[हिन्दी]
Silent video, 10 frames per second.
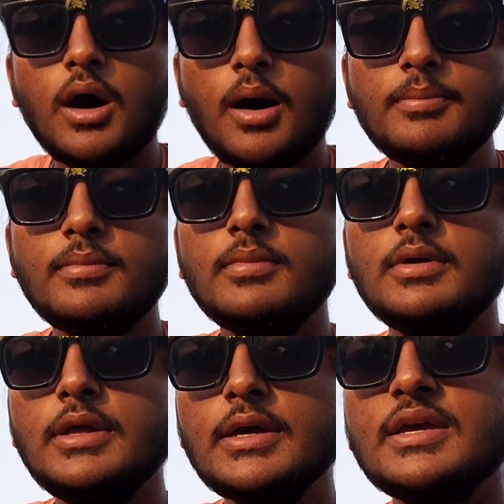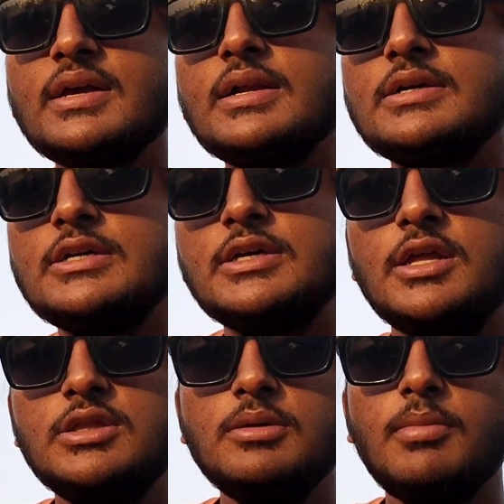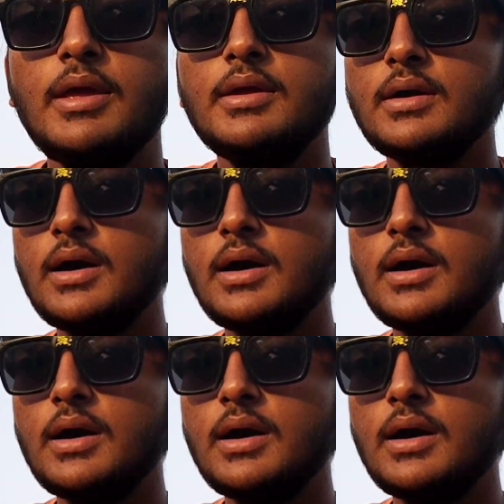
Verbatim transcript: हम एक एकड़ की खेती में